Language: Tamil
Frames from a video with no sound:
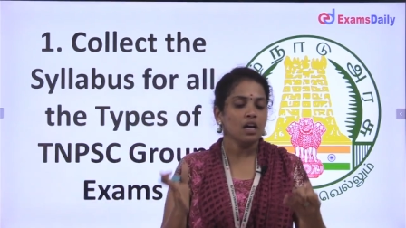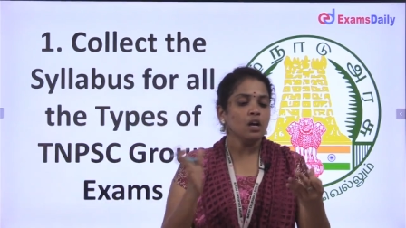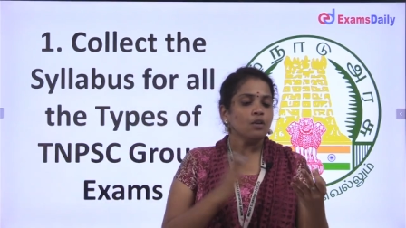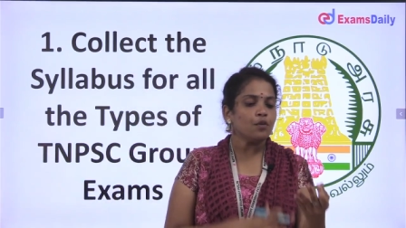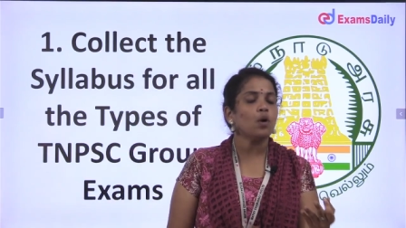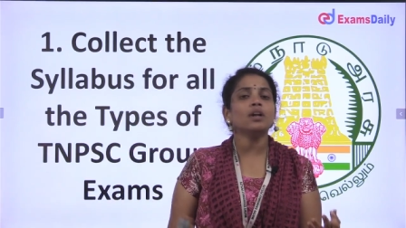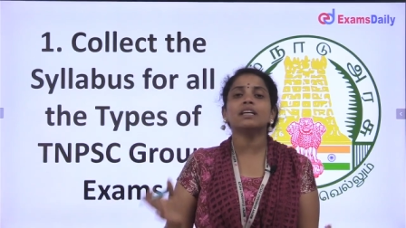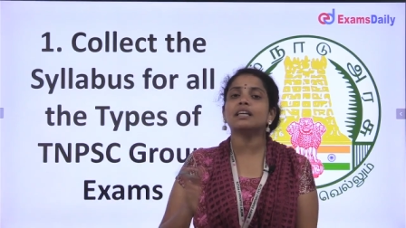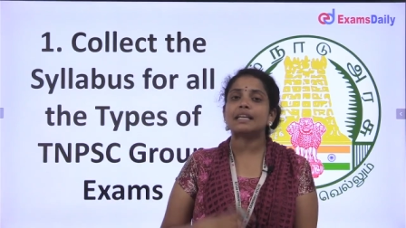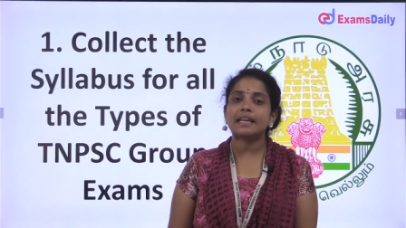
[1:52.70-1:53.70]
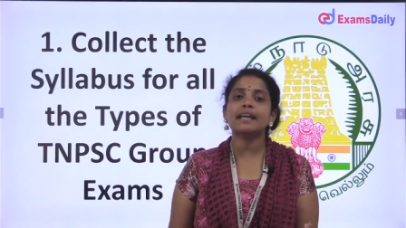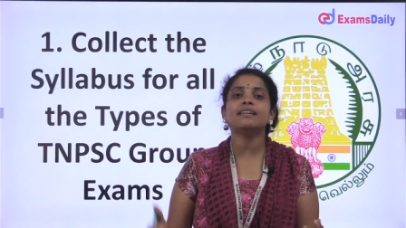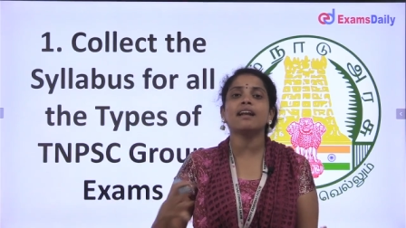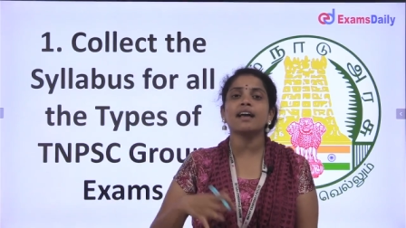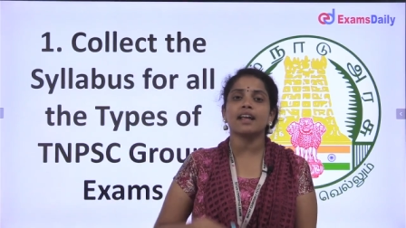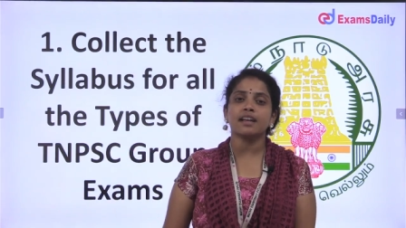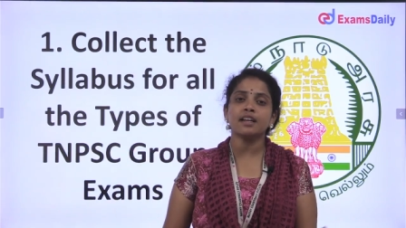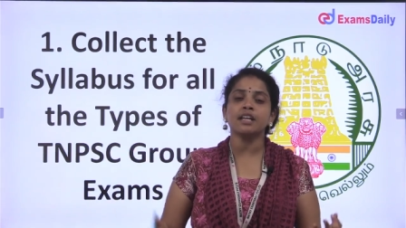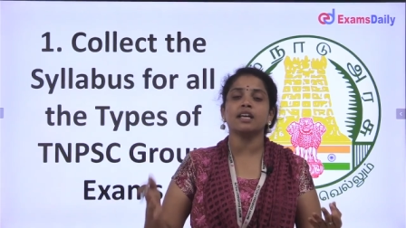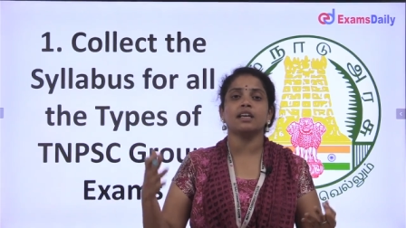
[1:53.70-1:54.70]
ஃபோருக்கு ரிலேட்டடாக
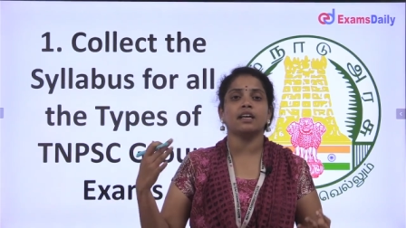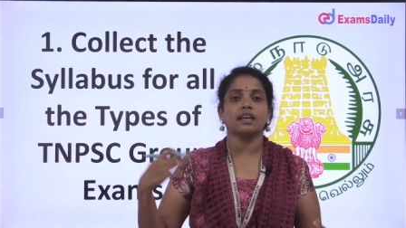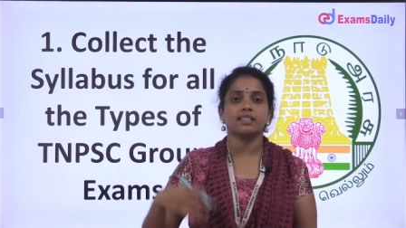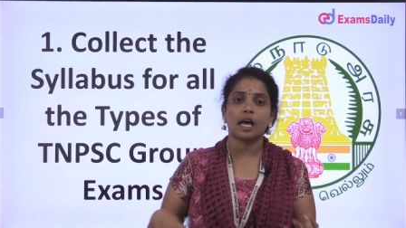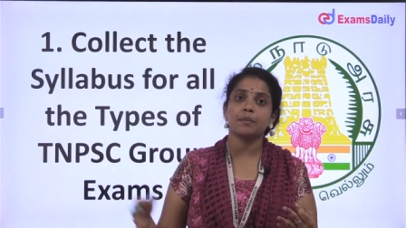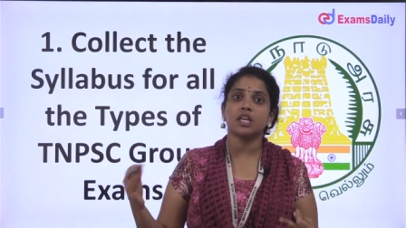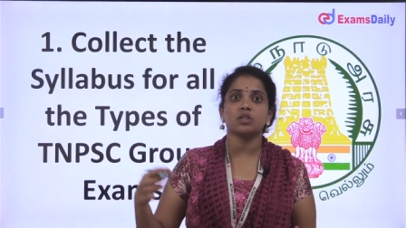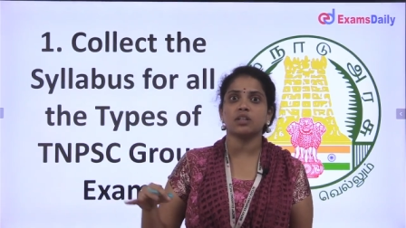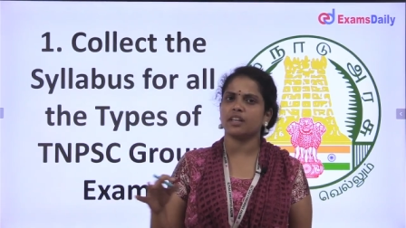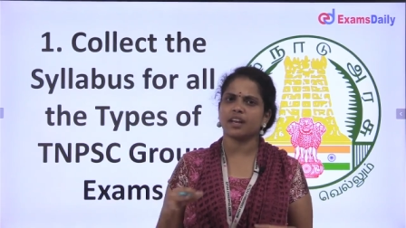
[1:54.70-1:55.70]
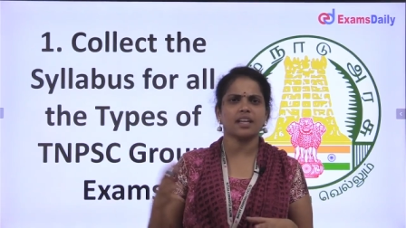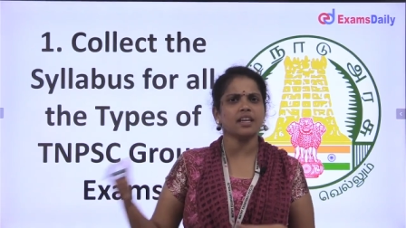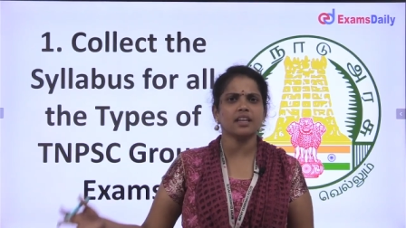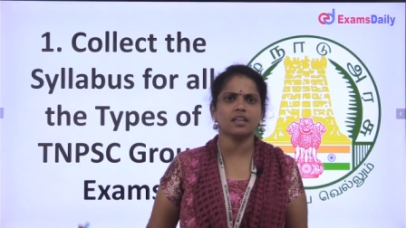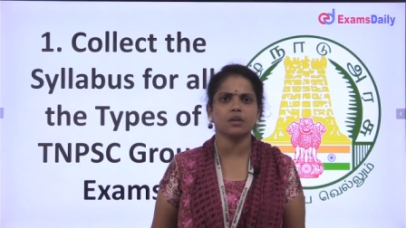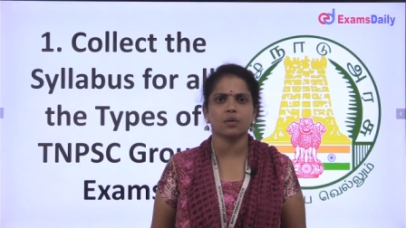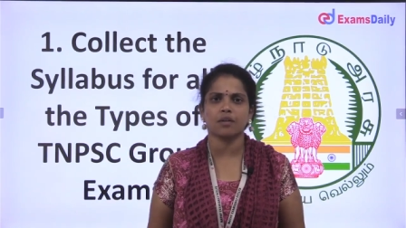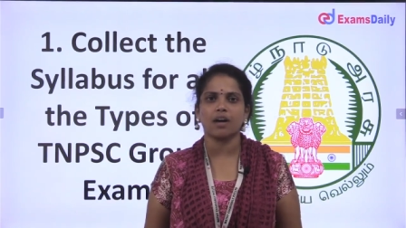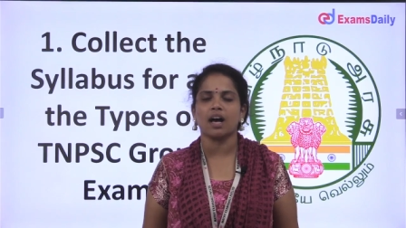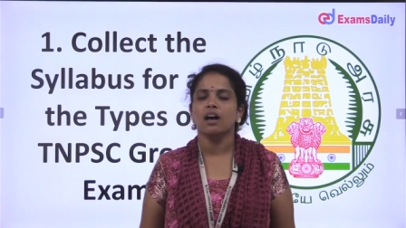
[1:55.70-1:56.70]
என்னென்ன எக்ஸாமினேஷன் நிறைய இருக்குது
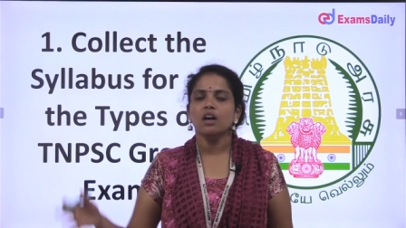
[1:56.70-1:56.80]
ஓகேவா